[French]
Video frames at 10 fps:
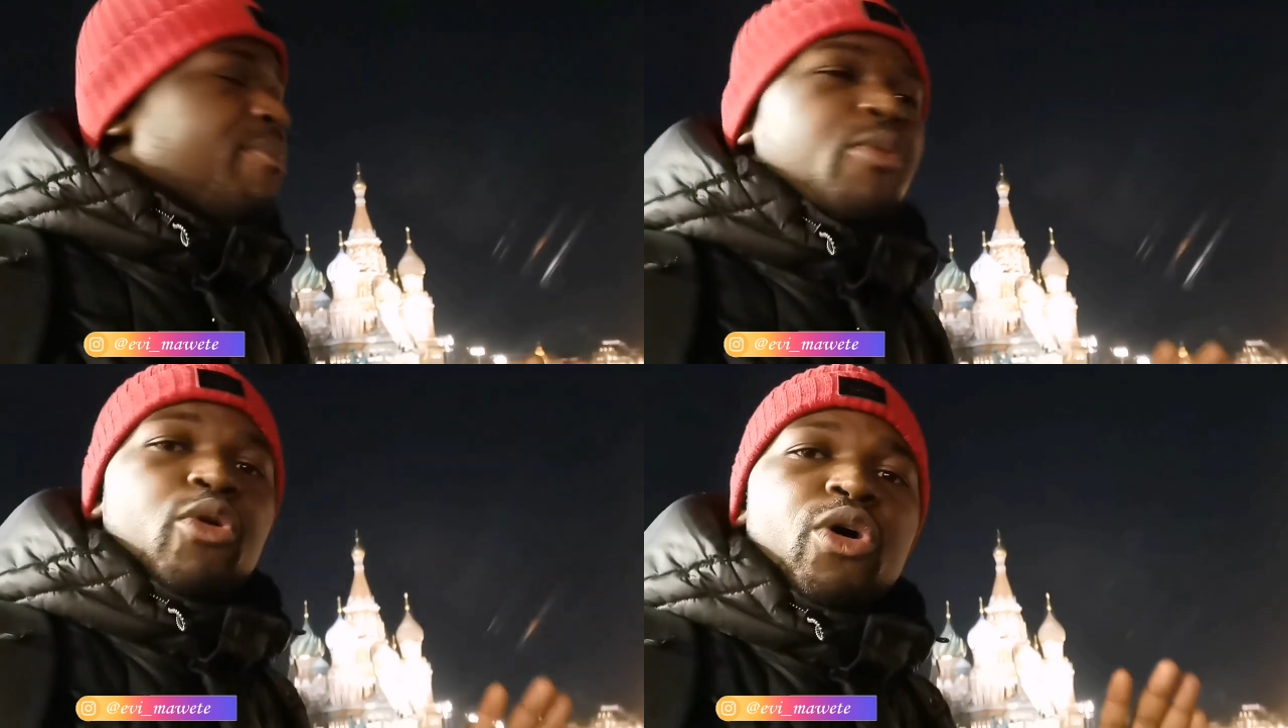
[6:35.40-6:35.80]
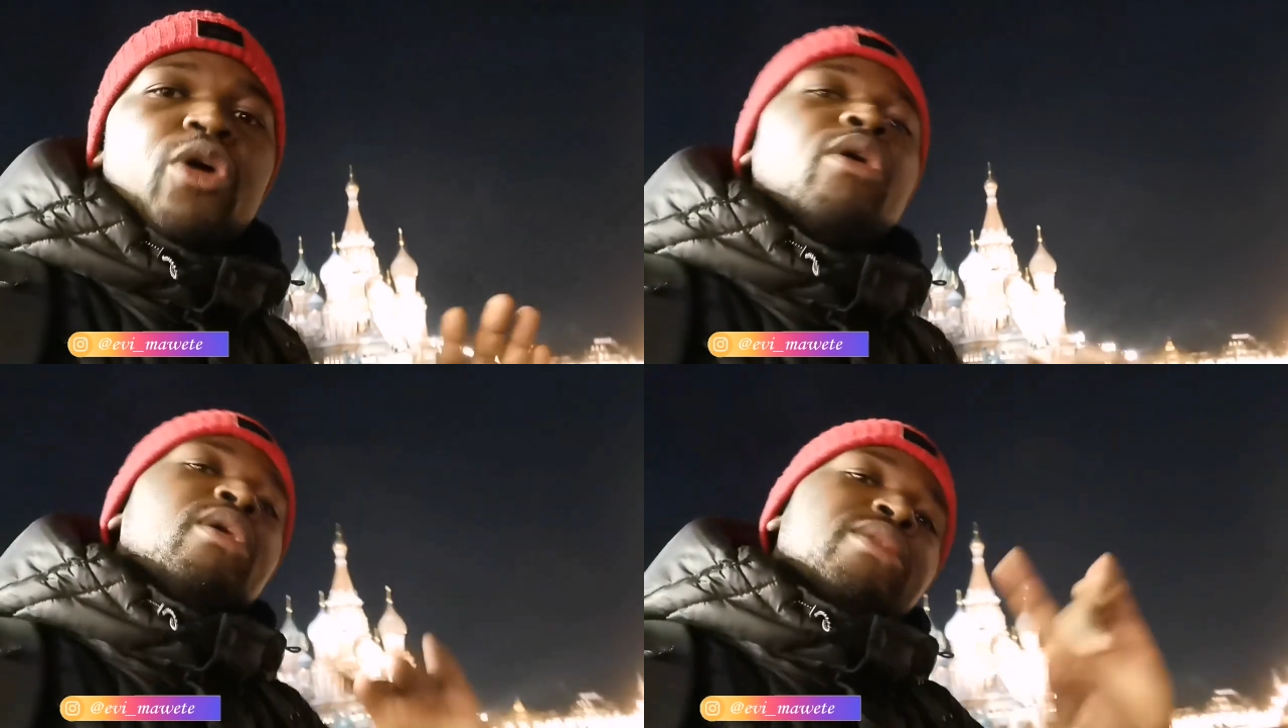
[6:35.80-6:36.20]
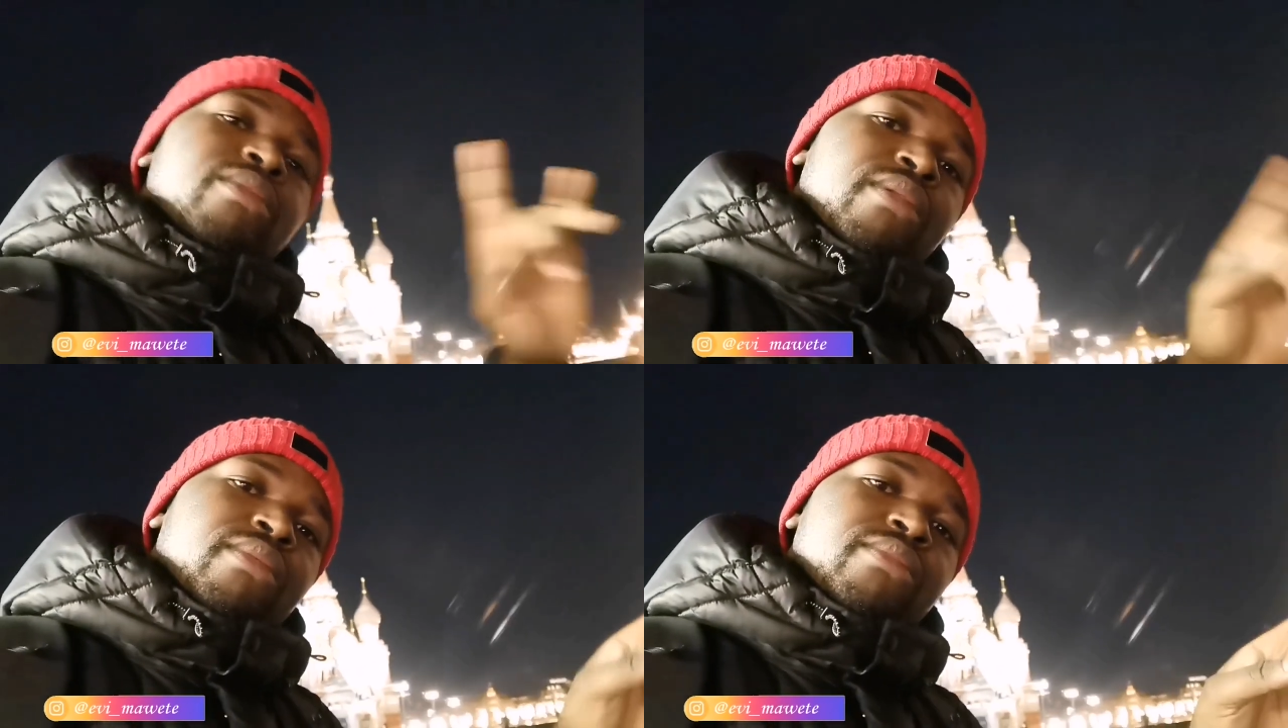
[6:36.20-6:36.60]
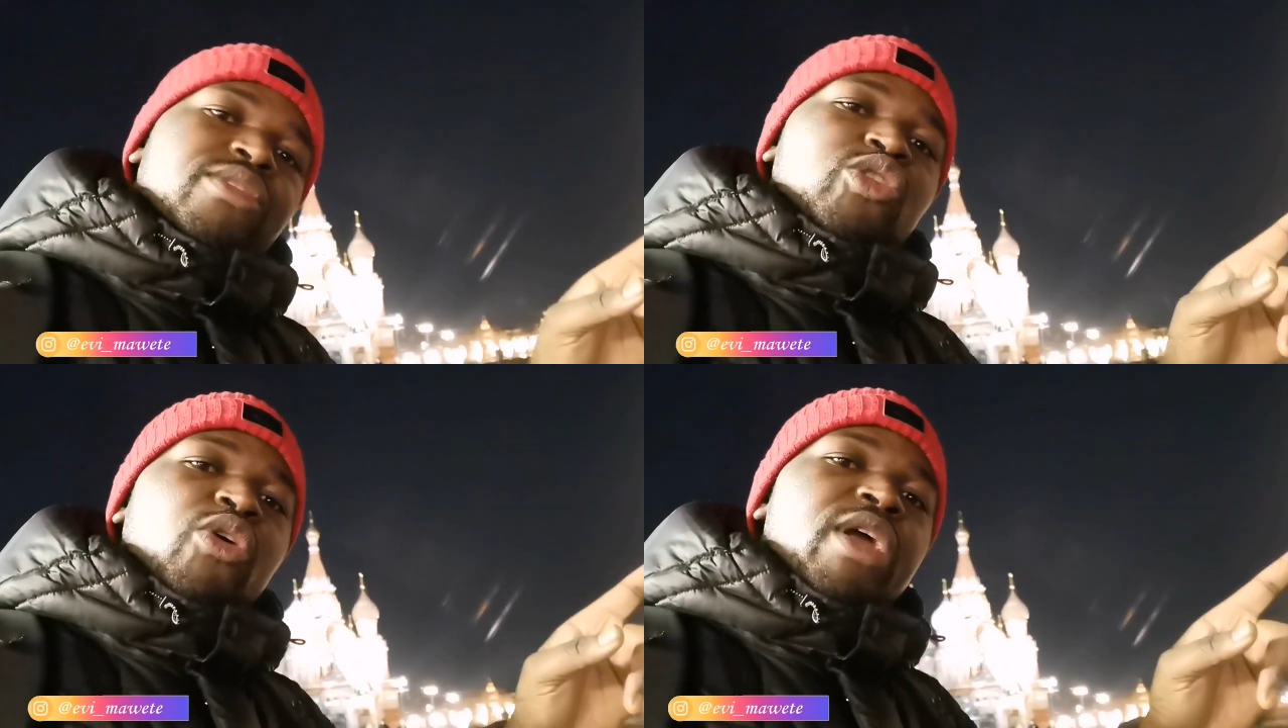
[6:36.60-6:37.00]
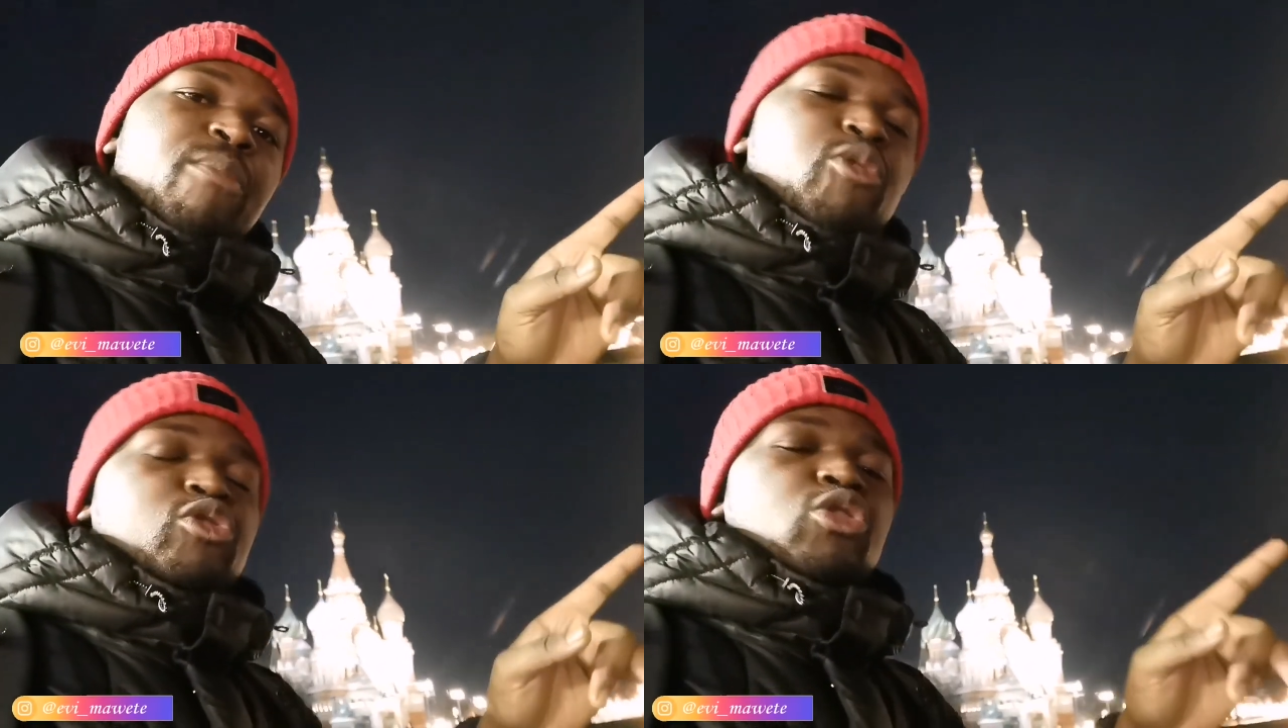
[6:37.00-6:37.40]
et pour euh,
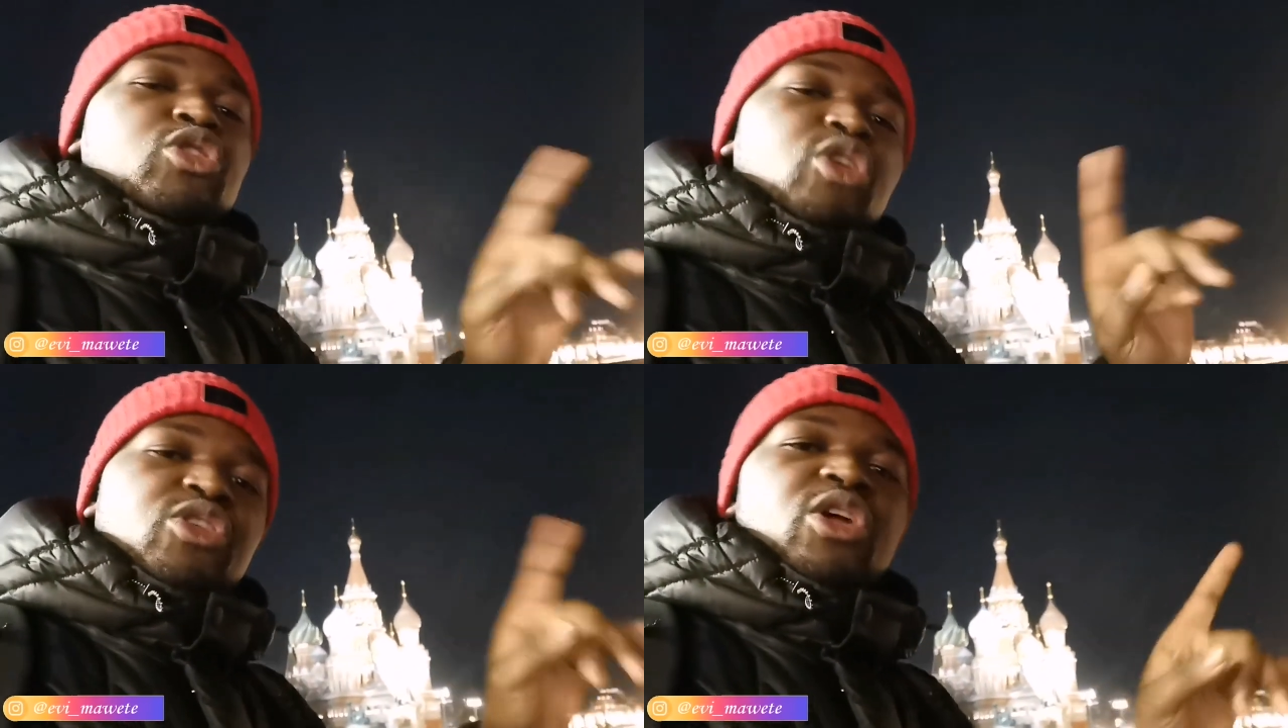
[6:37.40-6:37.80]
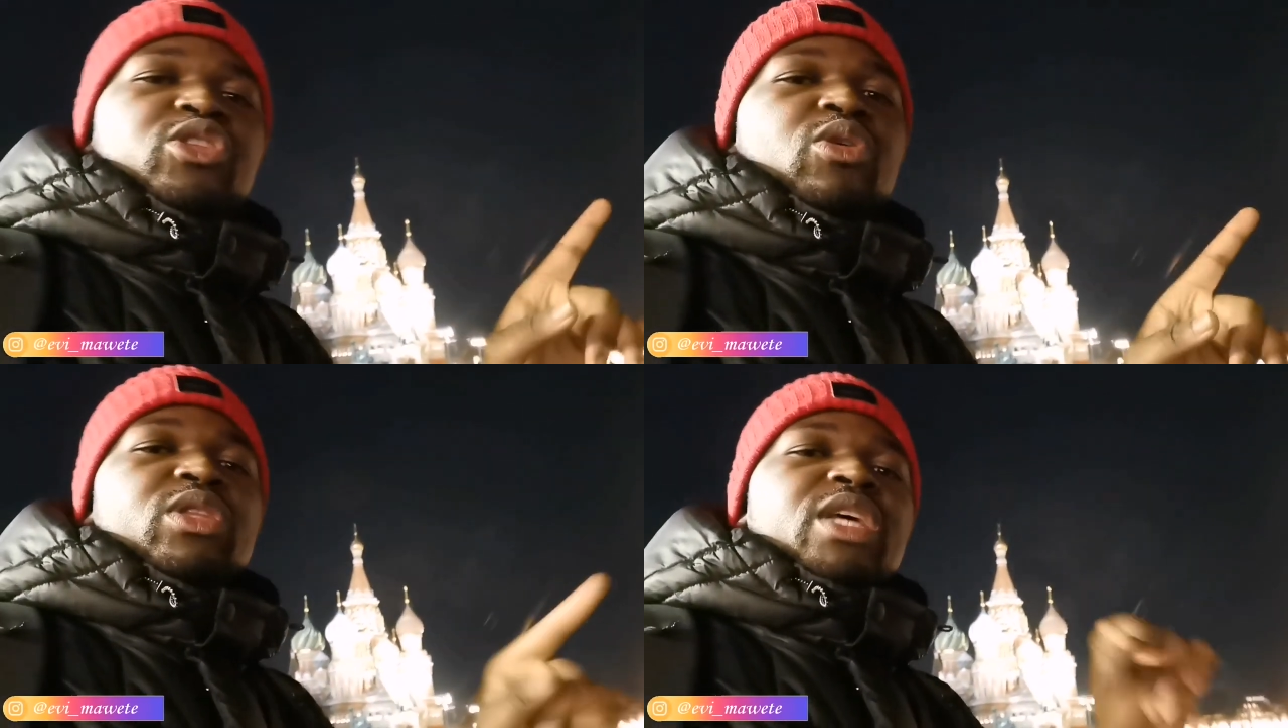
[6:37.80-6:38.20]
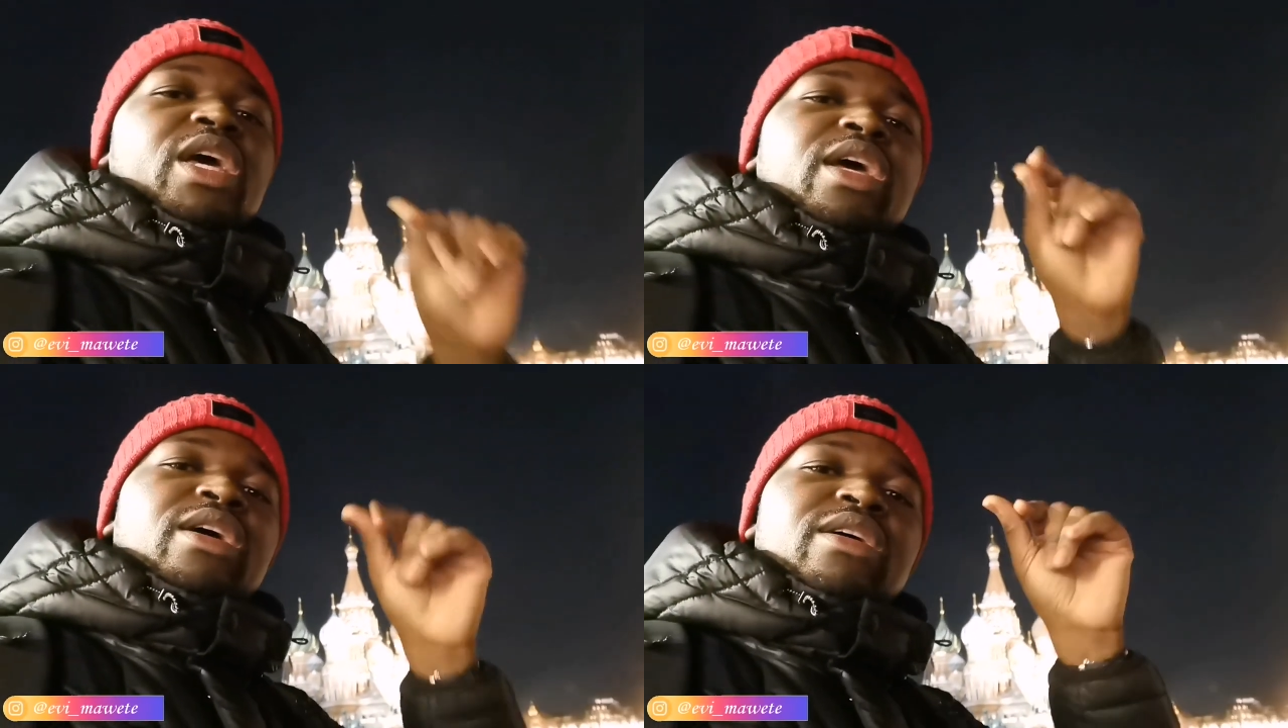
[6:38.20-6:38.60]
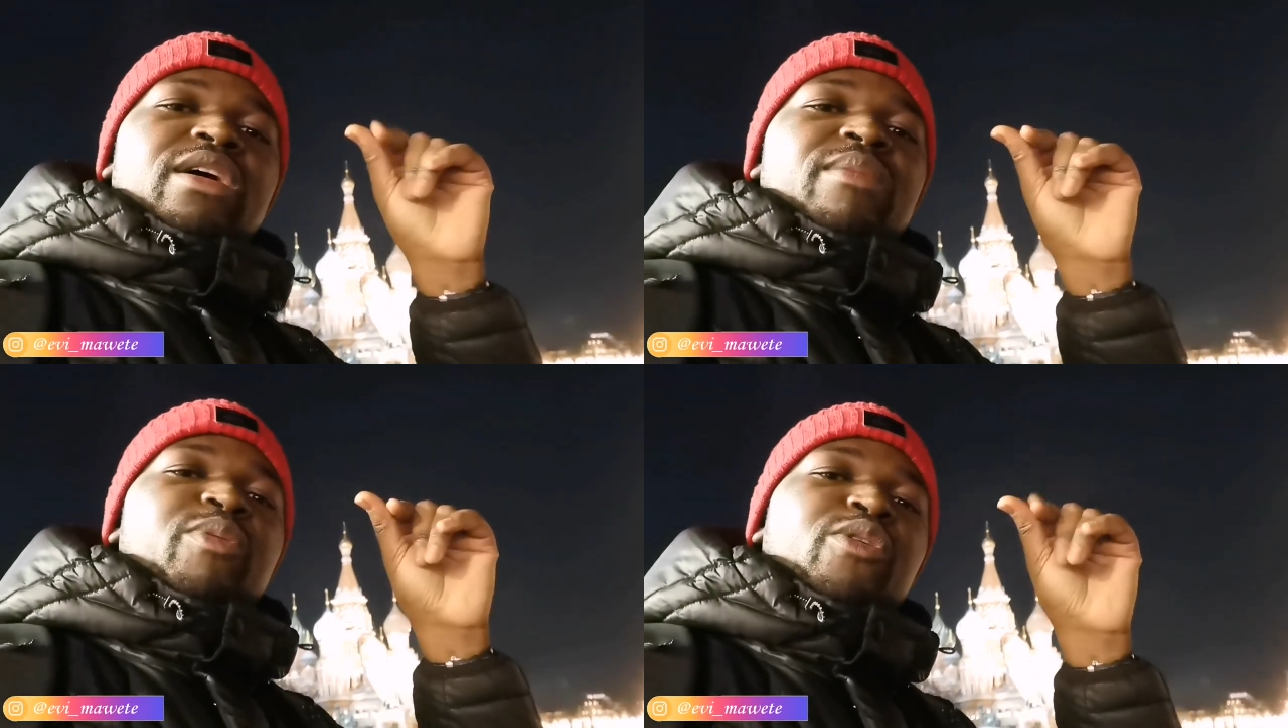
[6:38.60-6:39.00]
donner plus de temps de l'autre côté euh,